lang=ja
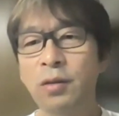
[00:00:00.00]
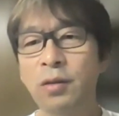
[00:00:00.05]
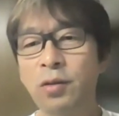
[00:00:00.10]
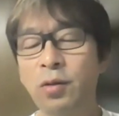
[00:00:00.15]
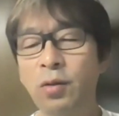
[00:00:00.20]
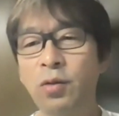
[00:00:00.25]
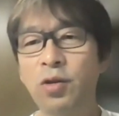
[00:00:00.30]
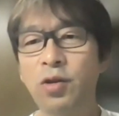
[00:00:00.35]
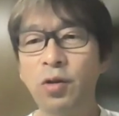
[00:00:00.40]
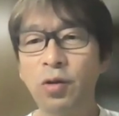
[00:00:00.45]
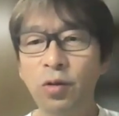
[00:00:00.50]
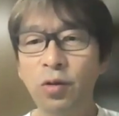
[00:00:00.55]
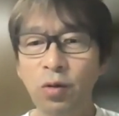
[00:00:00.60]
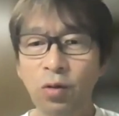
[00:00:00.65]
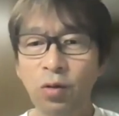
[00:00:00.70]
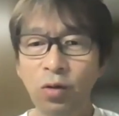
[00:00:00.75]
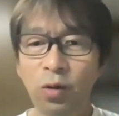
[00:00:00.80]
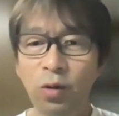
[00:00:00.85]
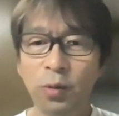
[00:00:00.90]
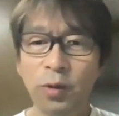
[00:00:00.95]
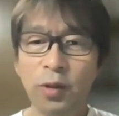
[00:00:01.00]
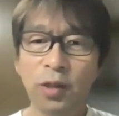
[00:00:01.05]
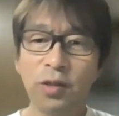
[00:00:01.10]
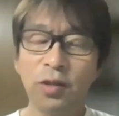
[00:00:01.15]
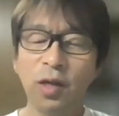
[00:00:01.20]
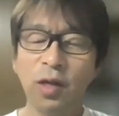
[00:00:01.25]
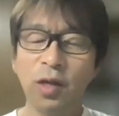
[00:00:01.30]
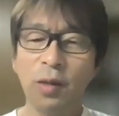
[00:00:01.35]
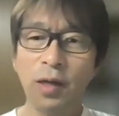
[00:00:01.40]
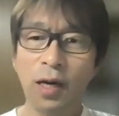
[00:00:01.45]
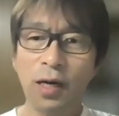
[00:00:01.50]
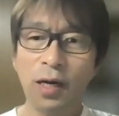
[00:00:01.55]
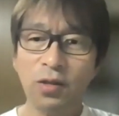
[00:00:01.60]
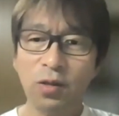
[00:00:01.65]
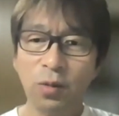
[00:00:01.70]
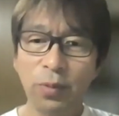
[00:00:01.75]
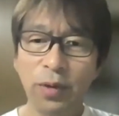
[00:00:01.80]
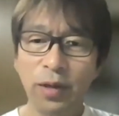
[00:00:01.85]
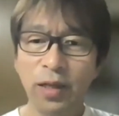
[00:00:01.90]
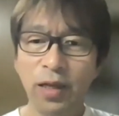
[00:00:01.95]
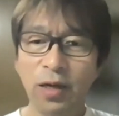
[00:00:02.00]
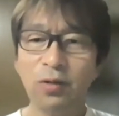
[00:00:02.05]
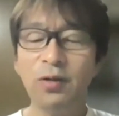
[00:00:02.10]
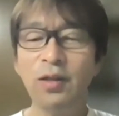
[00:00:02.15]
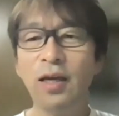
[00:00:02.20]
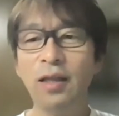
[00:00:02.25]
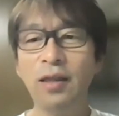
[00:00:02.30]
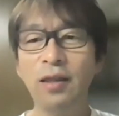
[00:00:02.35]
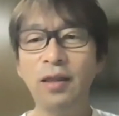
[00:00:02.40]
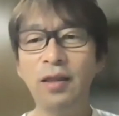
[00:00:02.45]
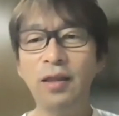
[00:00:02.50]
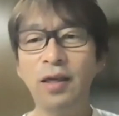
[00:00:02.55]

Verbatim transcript: そのちょうど子供たちとあんまり遊べなくなっ